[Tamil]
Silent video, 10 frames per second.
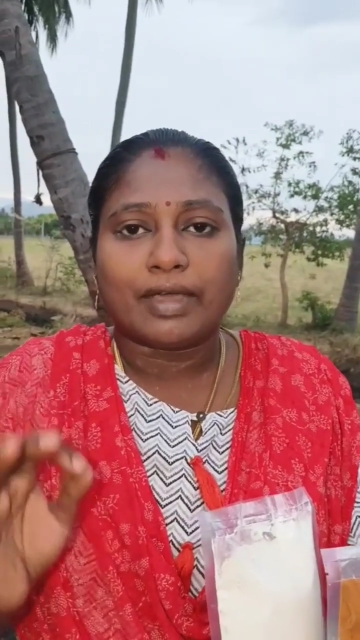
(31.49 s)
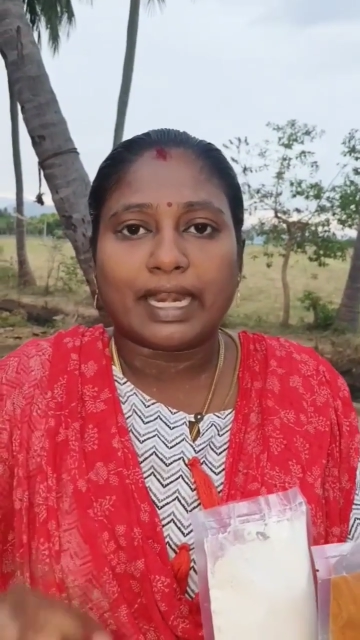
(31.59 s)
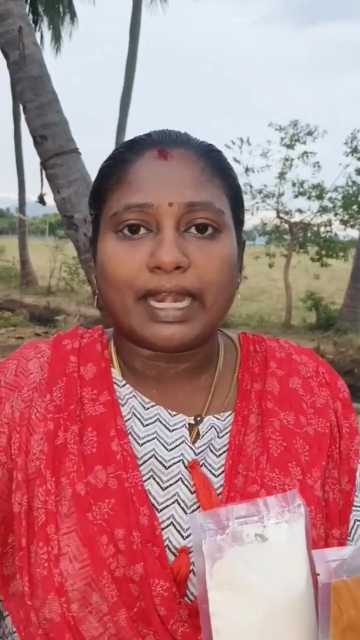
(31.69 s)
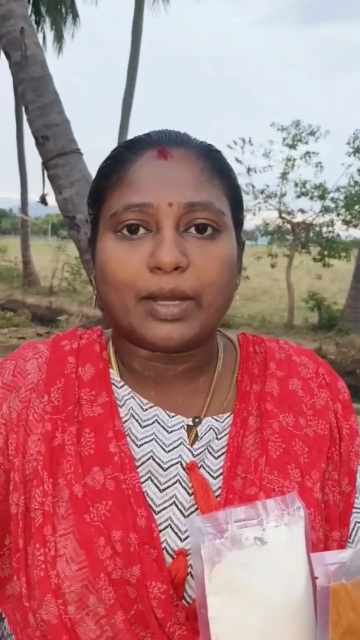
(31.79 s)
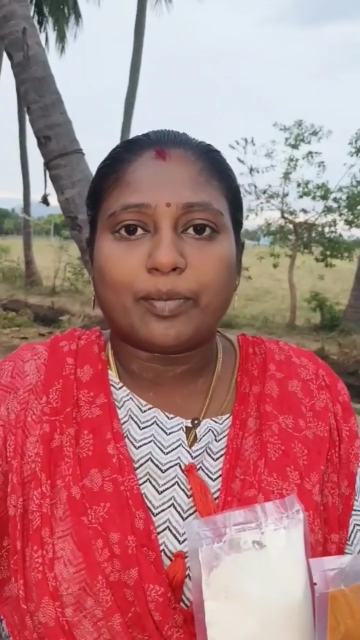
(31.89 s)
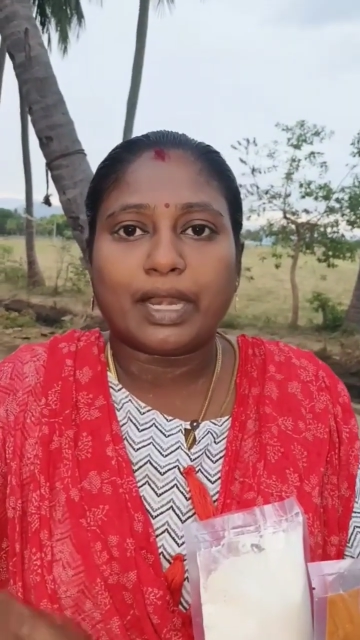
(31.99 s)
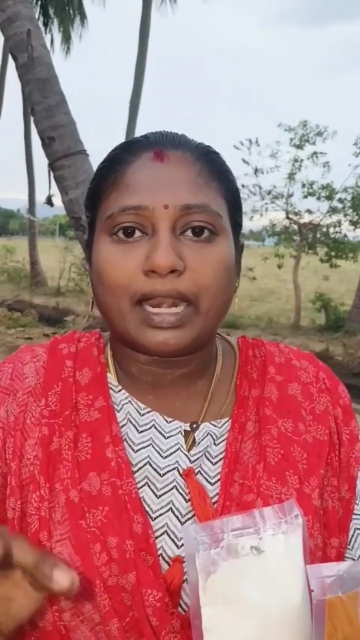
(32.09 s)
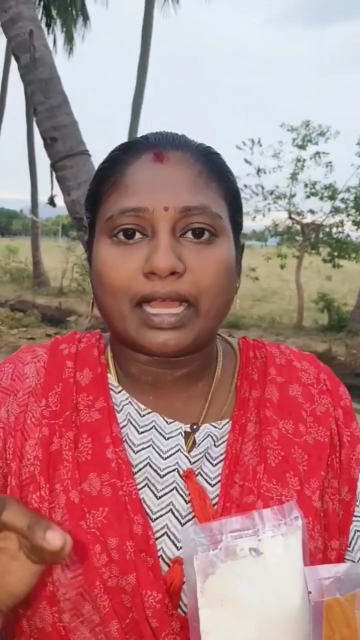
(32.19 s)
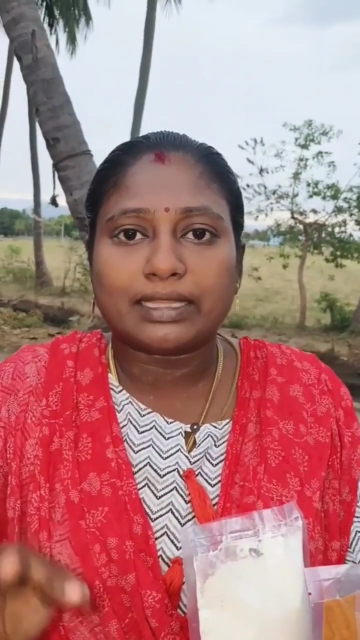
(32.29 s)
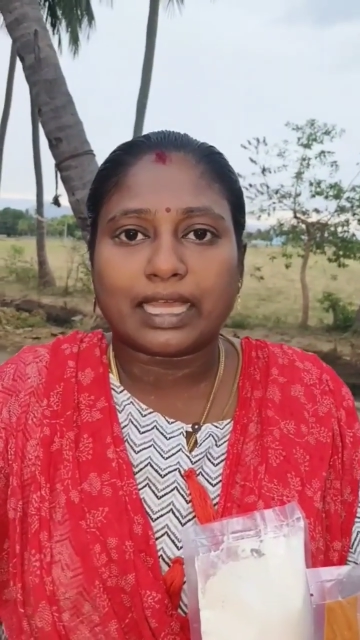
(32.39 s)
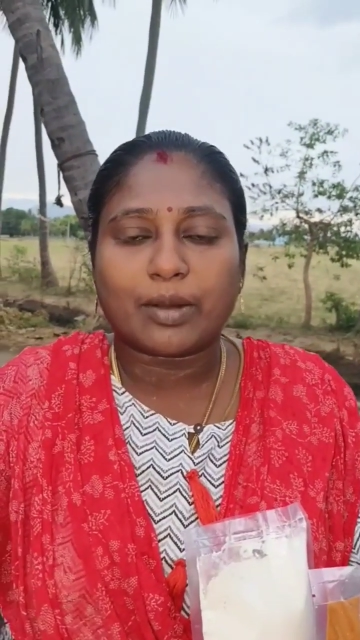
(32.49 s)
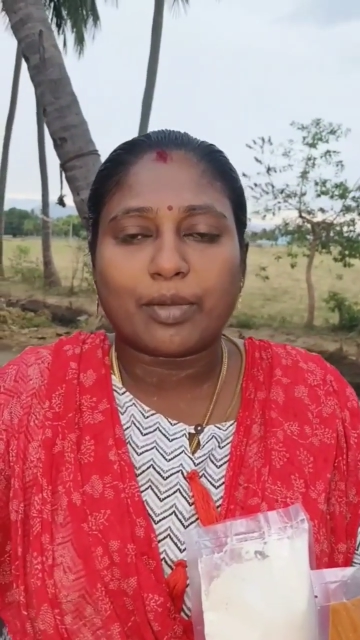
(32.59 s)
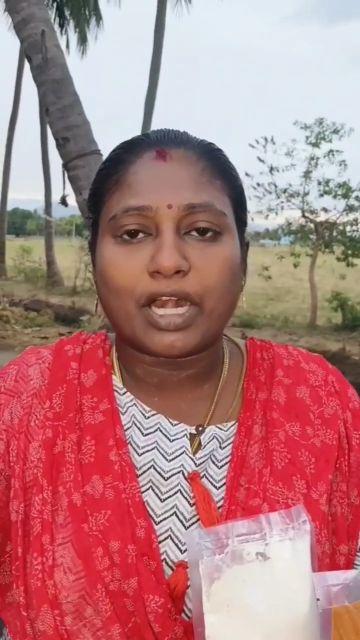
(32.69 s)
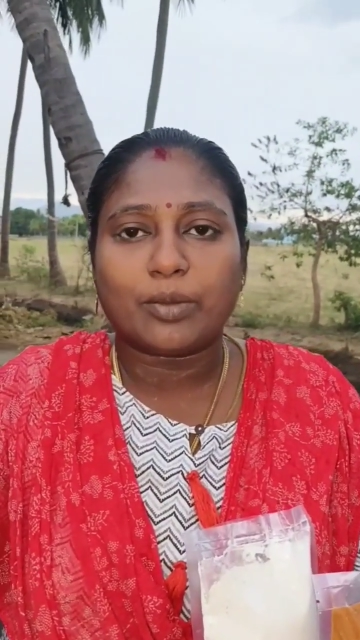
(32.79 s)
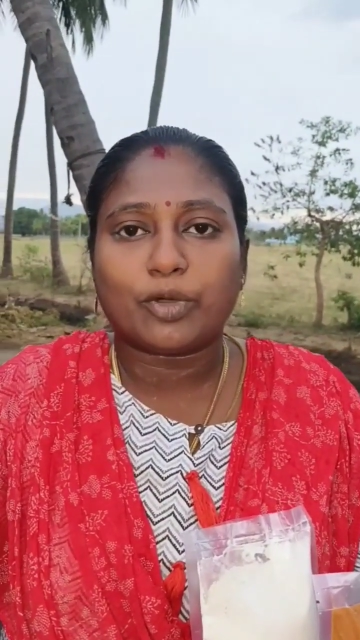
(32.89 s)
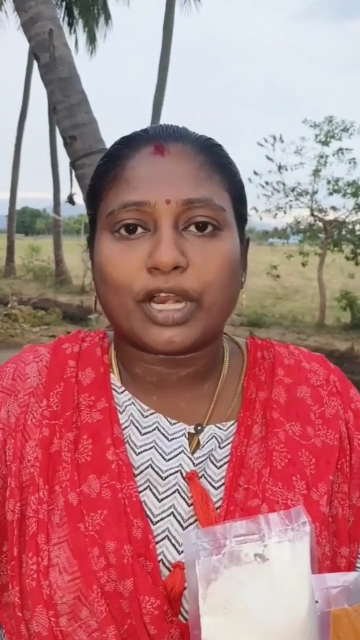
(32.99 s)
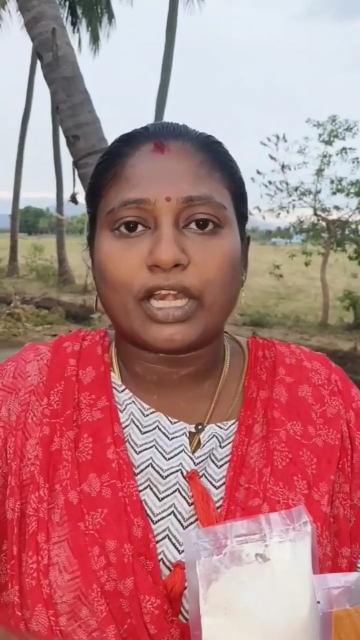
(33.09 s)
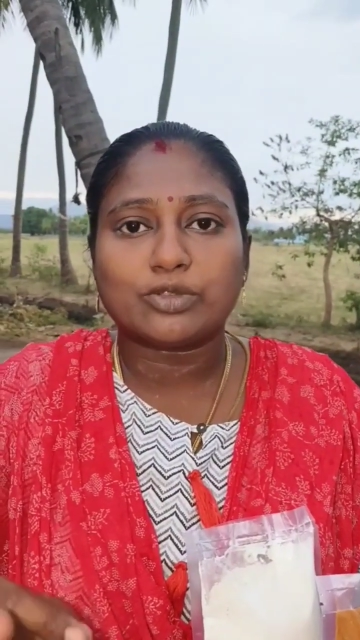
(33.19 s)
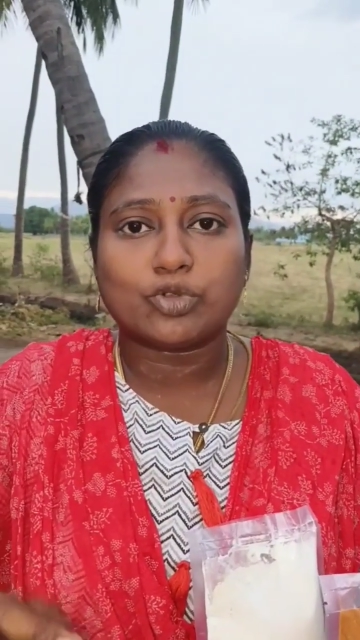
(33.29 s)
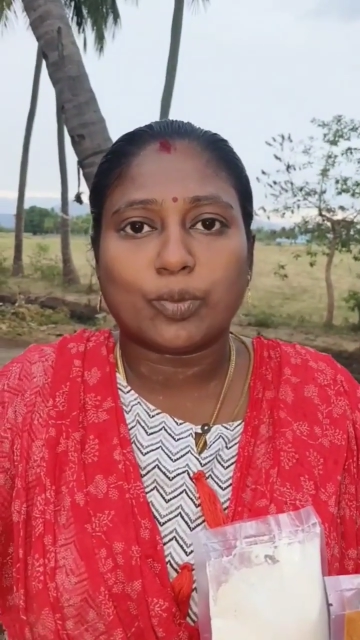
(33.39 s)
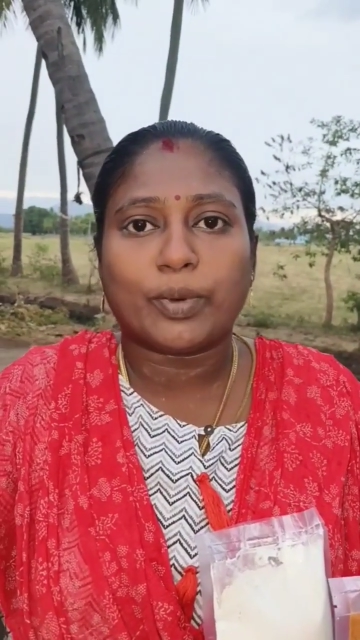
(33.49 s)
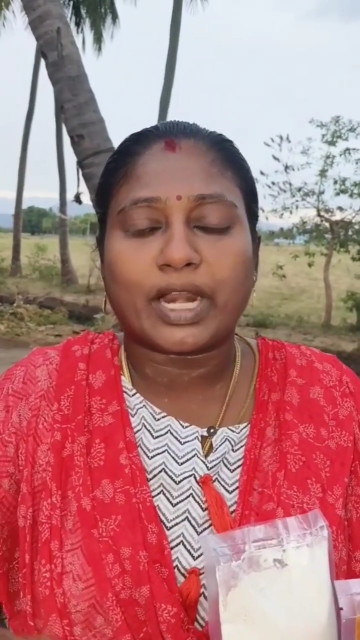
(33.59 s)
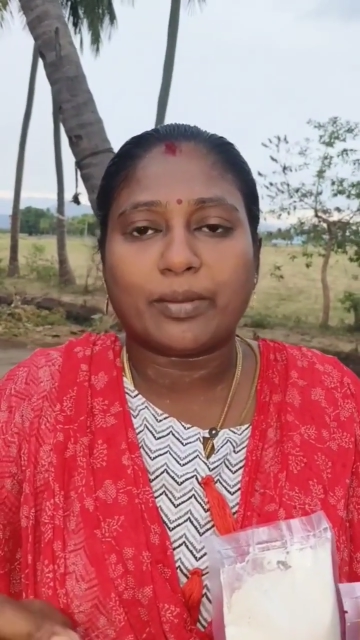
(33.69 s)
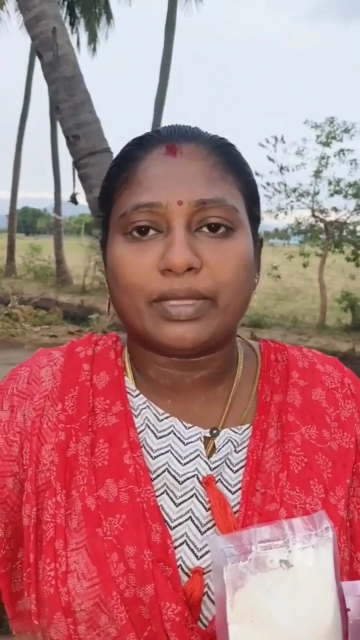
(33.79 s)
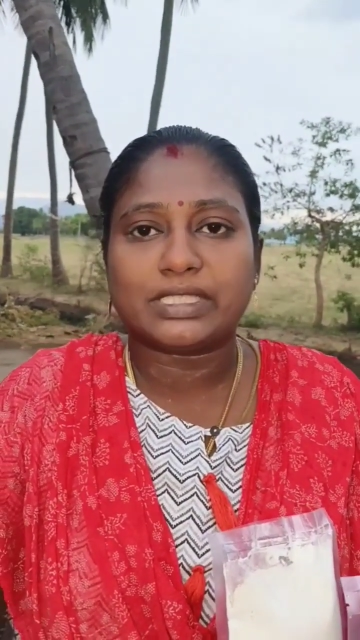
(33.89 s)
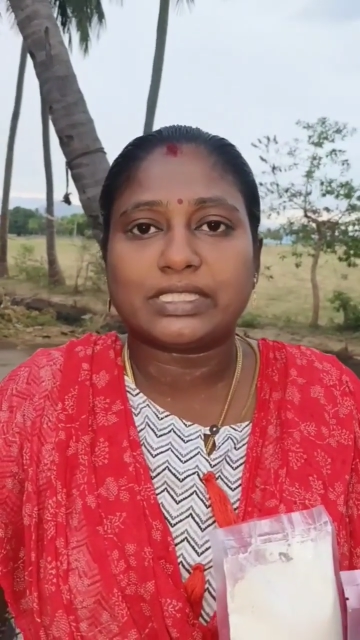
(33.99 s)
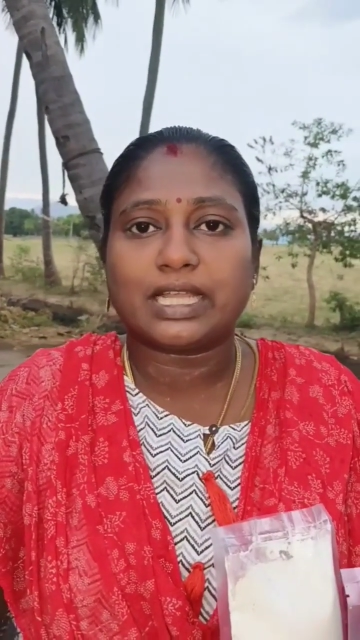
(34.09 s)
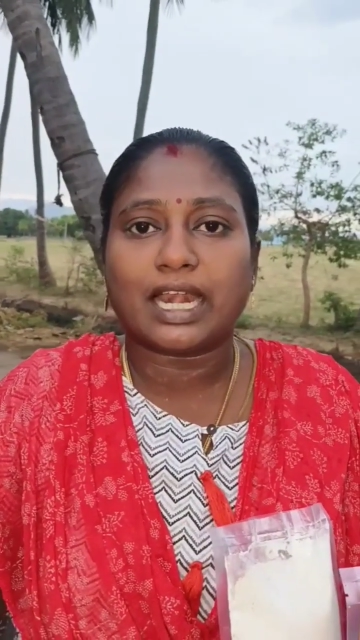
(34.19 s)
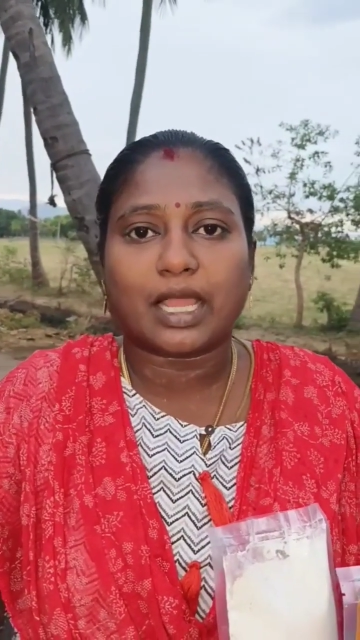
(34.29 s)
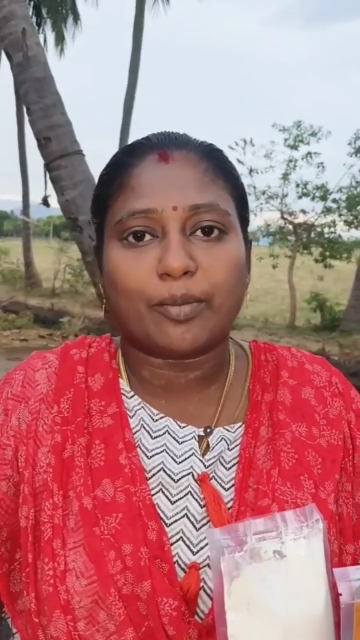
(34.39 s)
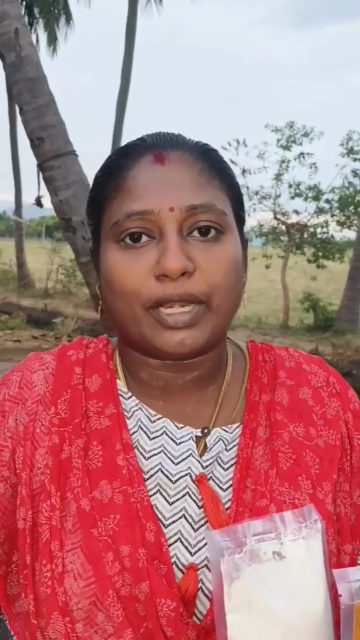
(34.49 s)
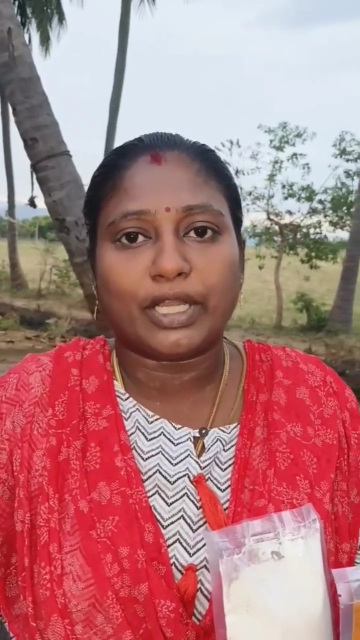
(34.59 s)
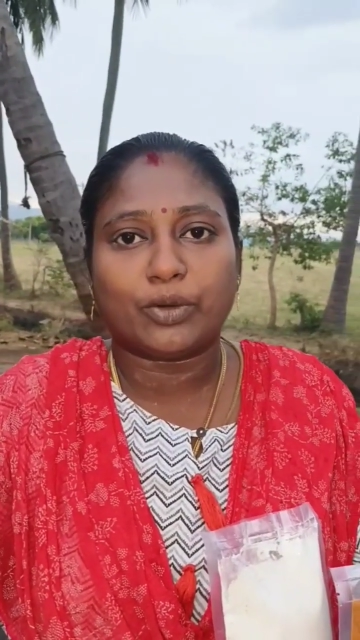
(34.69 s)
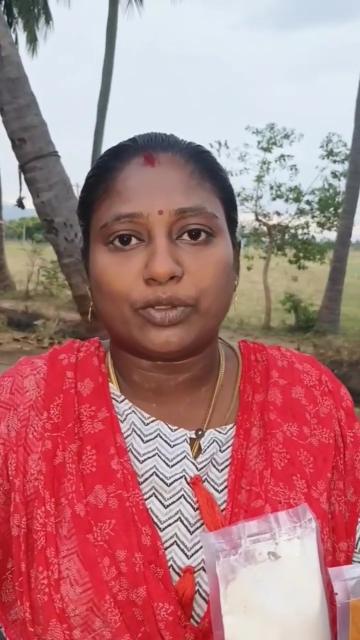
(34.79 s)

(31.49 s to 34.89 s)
விறகடுப்பில் நாங்கள் தரம் தரமான முறையில் சூப்பராக பெஸ்ட்டாக நாங்கள் பண்ணி